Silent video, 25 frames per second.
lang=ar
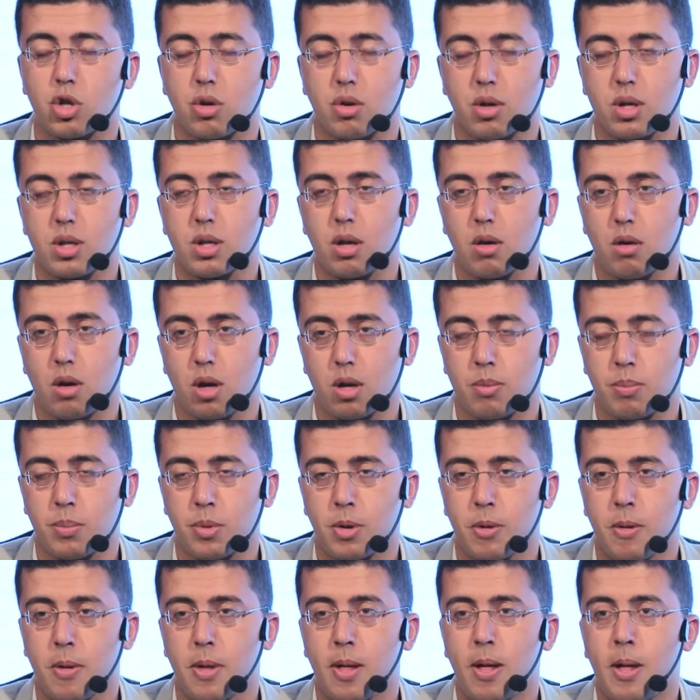شرايين القلب
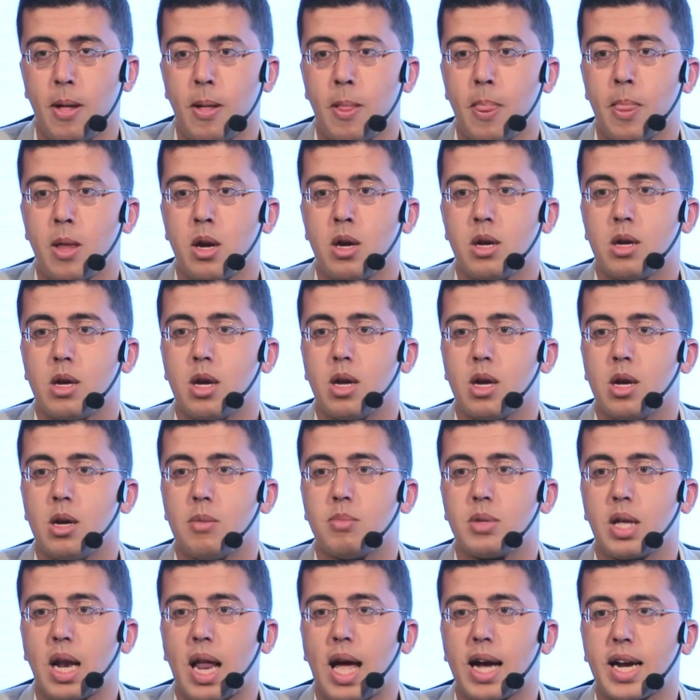آه،
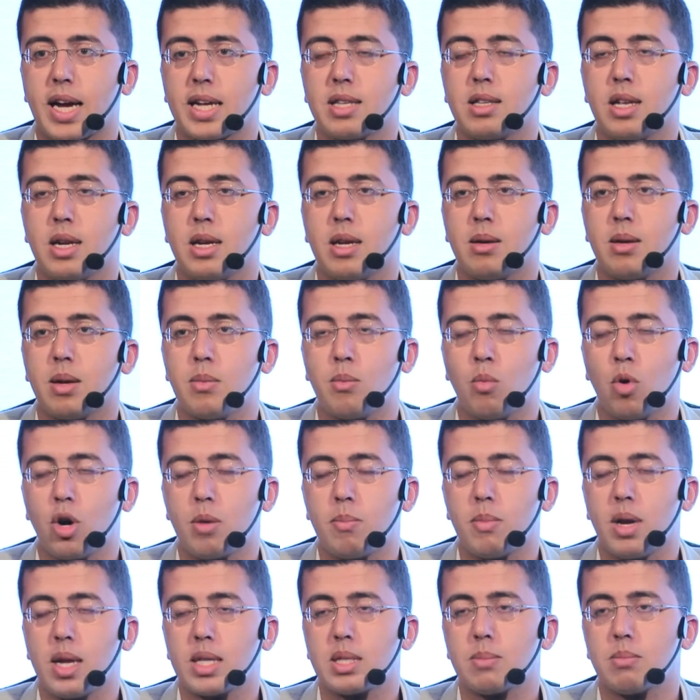من الحاجات
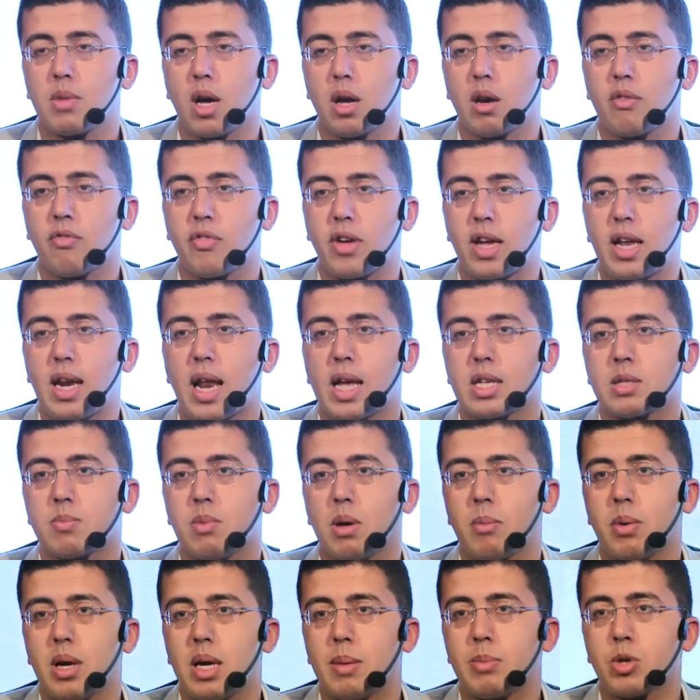المهمه لازم نعرف ايه
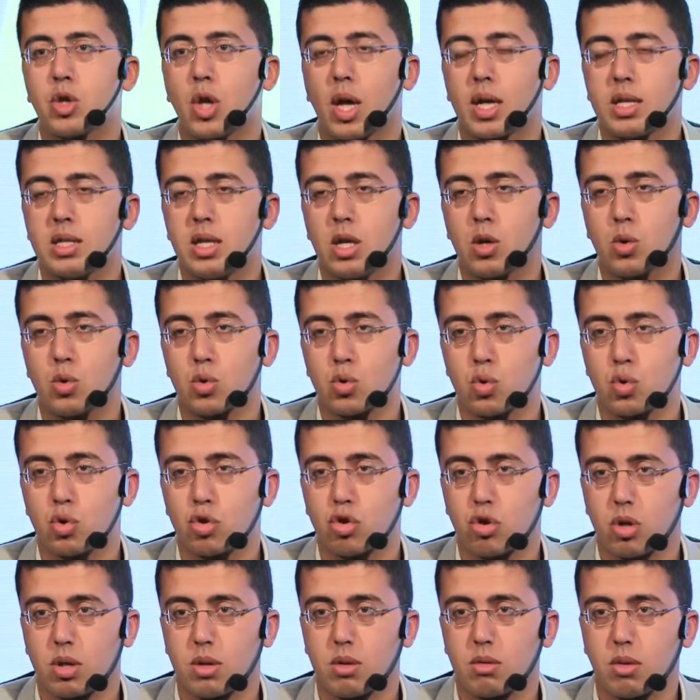الاسباب اللي بتؤدي لكسور
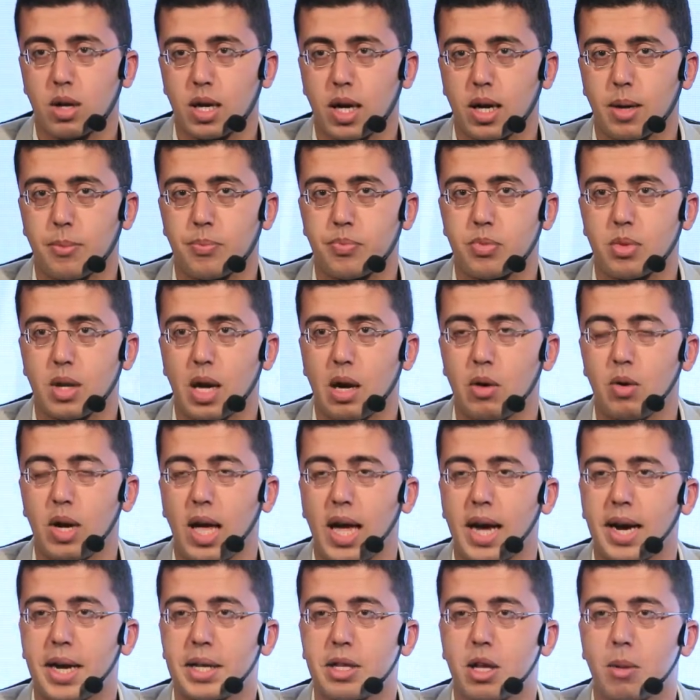الشرايين التاجيه اول
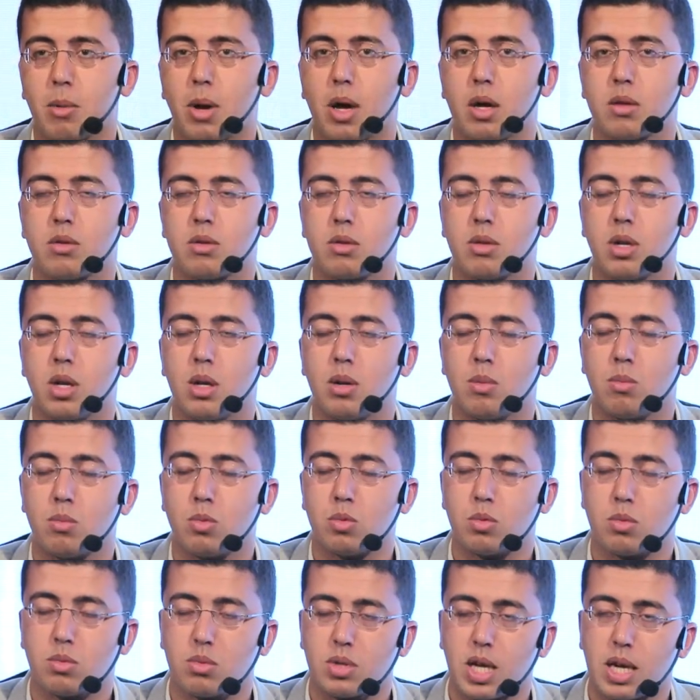حاجه طبعا
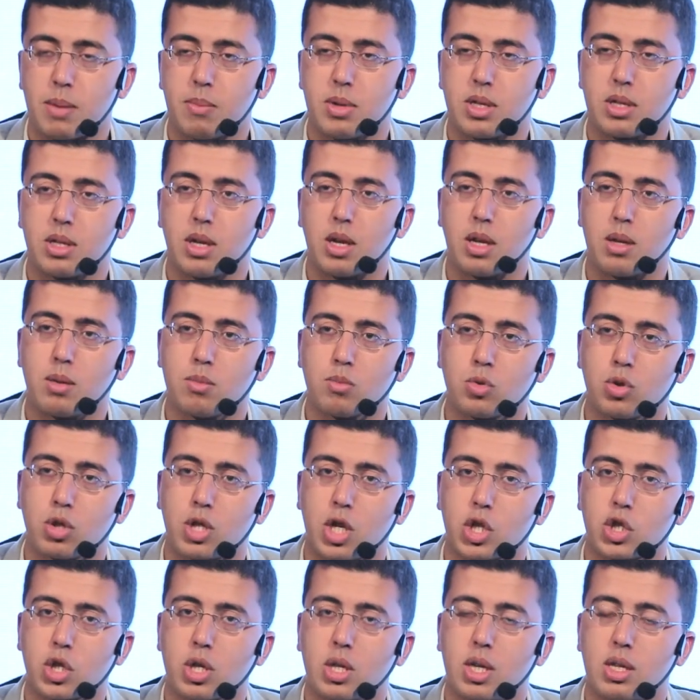دايما
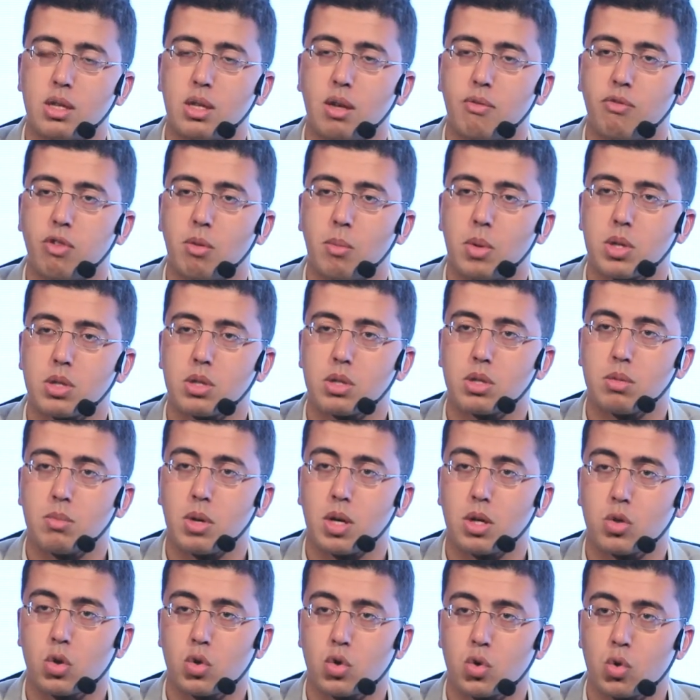المنتشر جدا في مصر
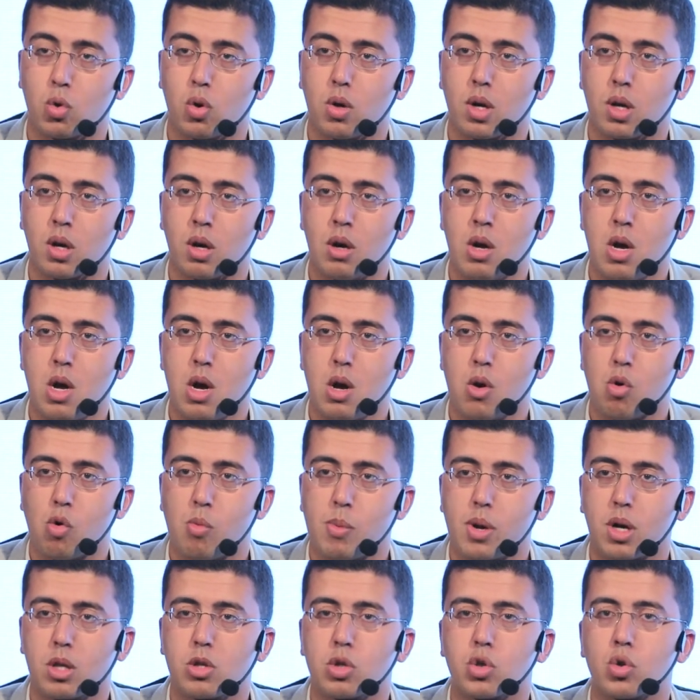مرض السكر
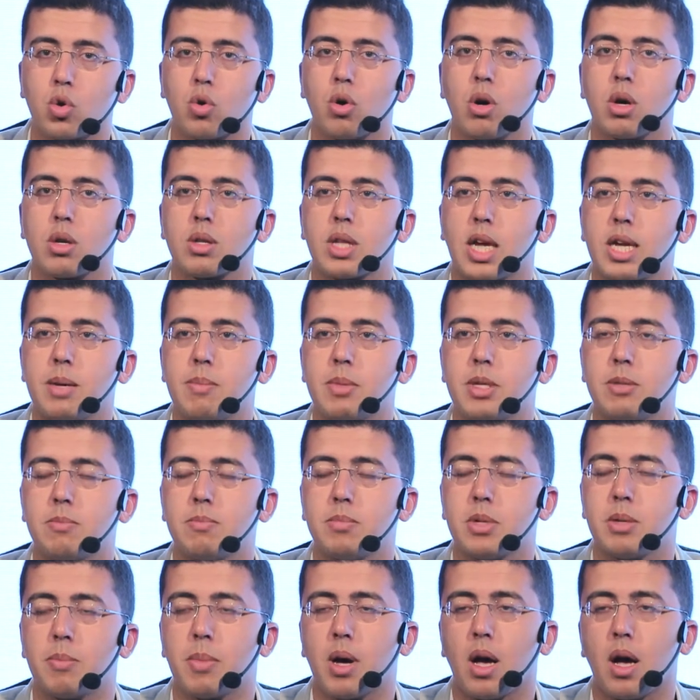ومرض السكر دايما
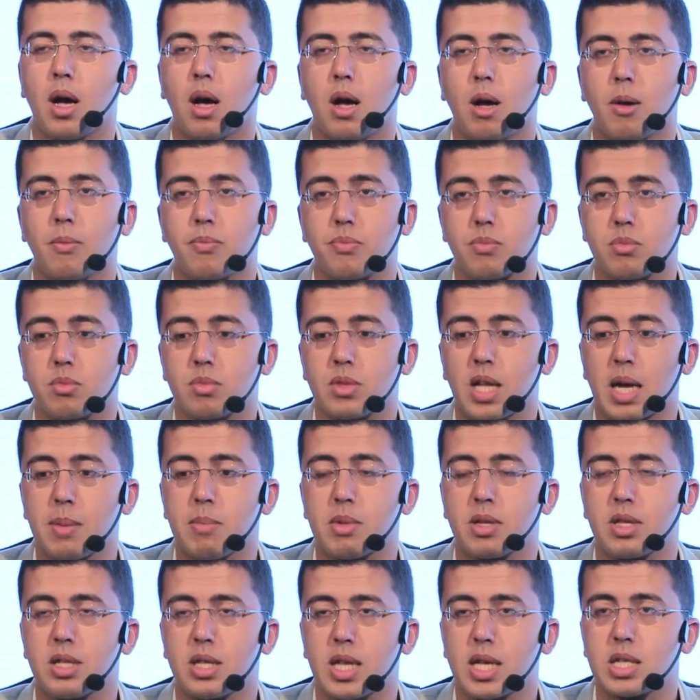بيبقى
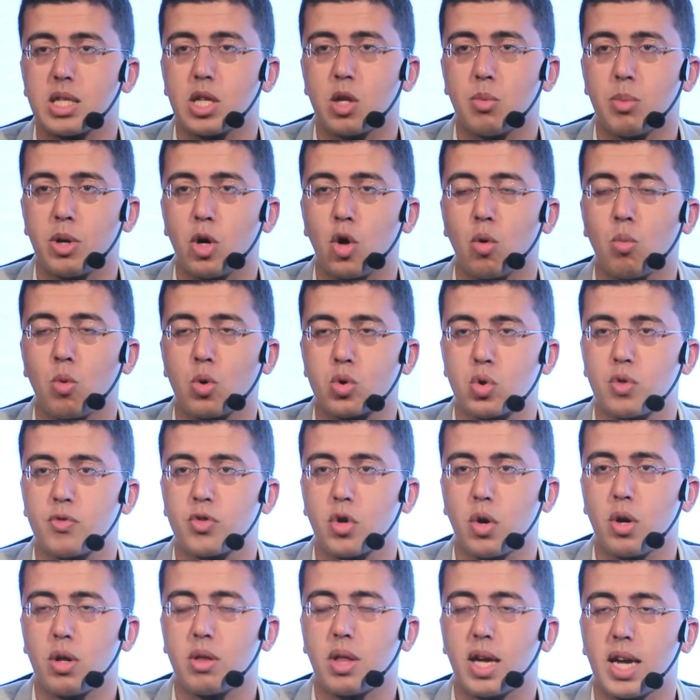دايما الناس اللي بيجي لهم كسور في
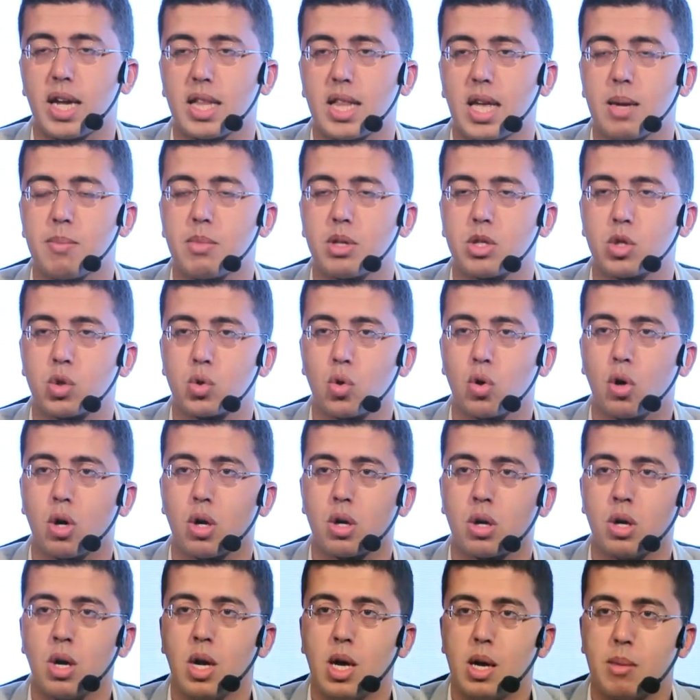الشرايين التاجيه دايما
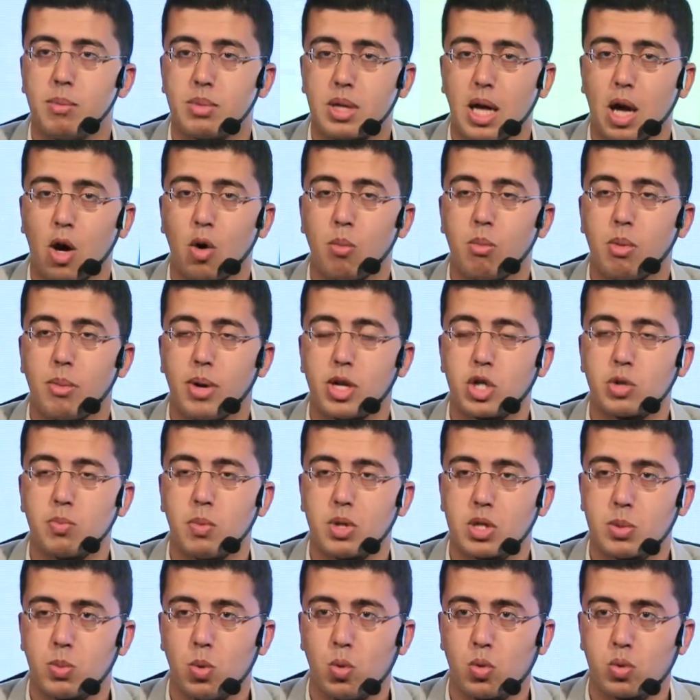السكر بتاعهم ما بيبقاش
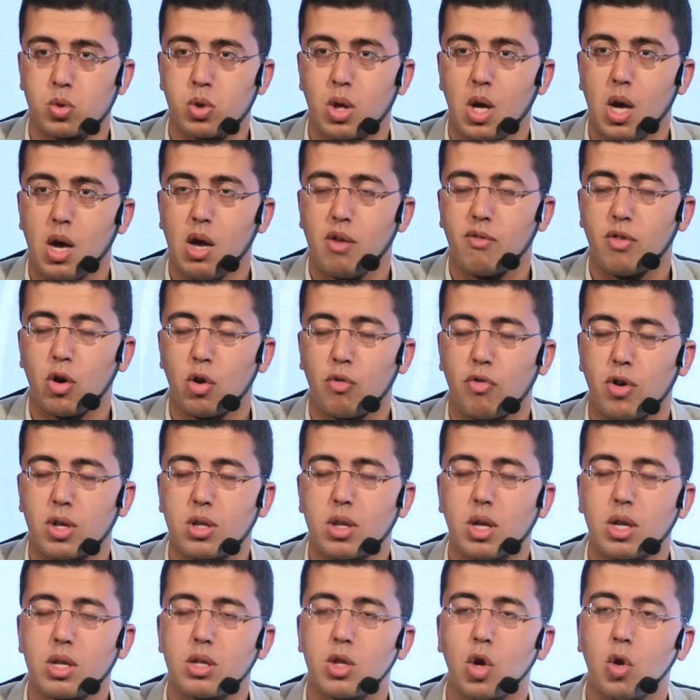مظبوط
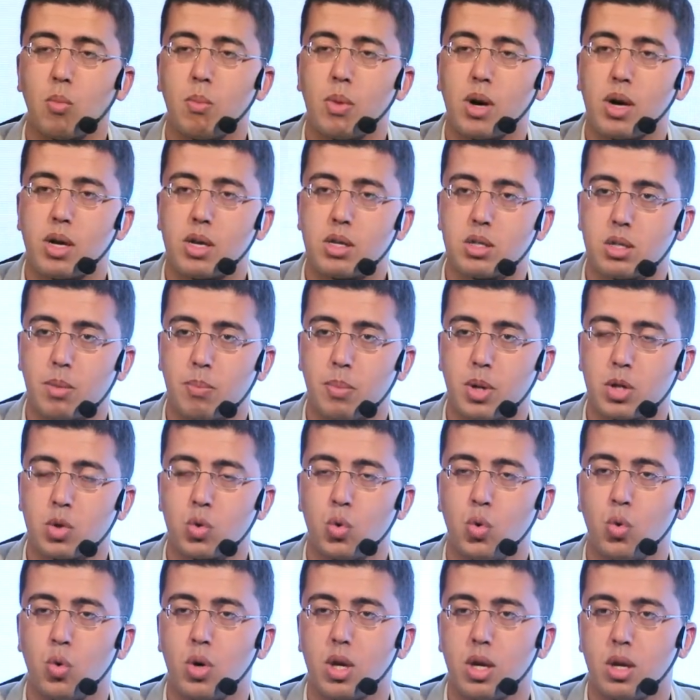فيفضل ان هم
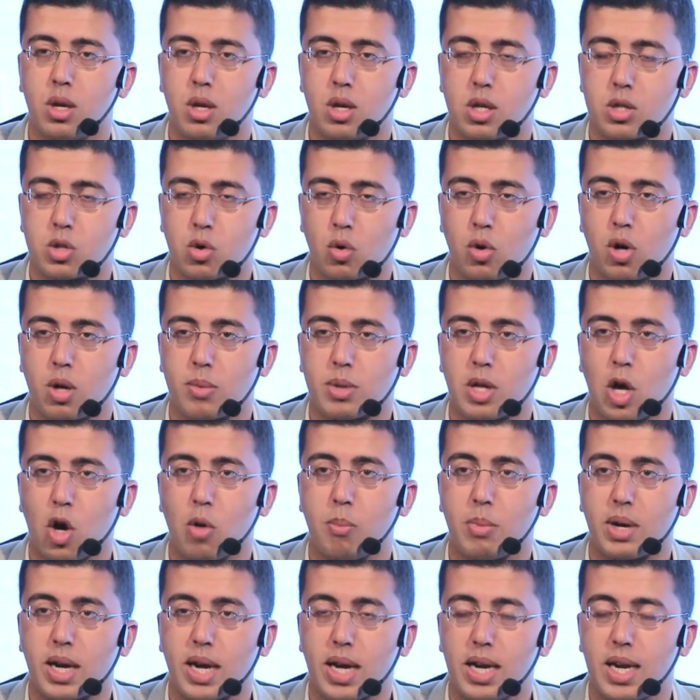يظبطوا السكر
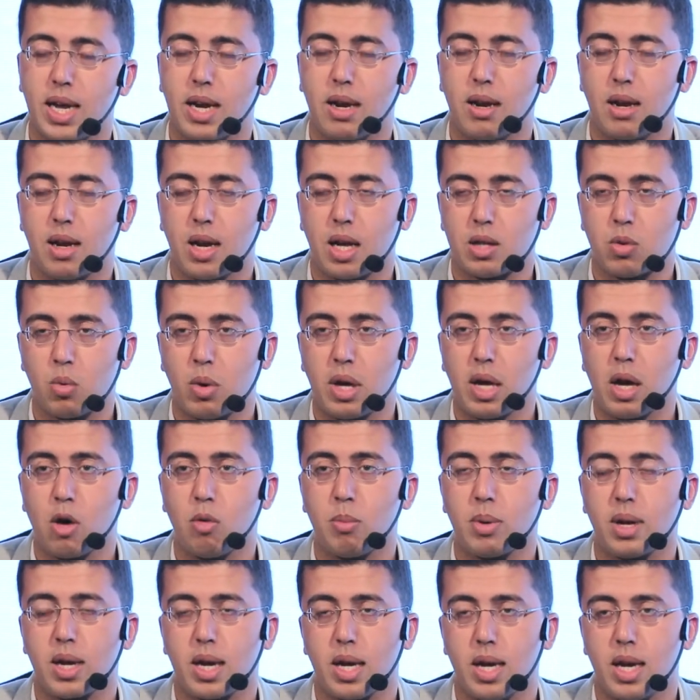بتاعهم من خلال الادويه
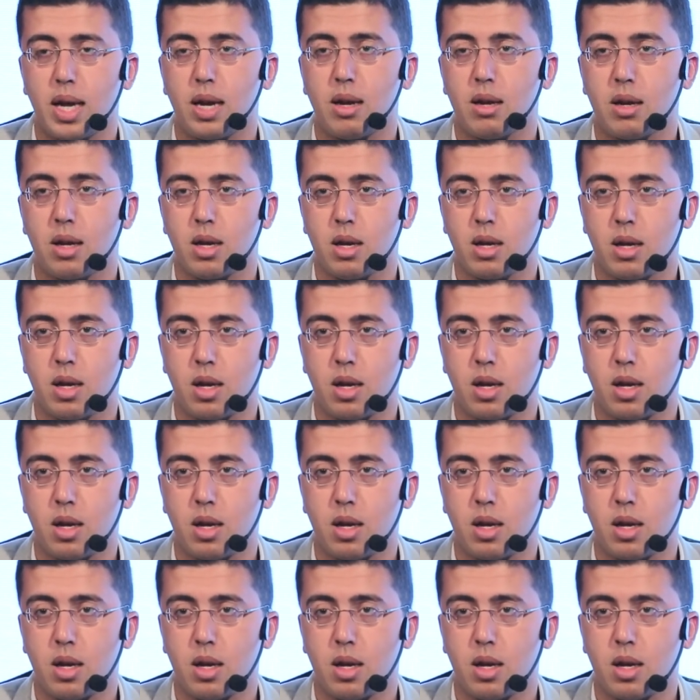ومن خلال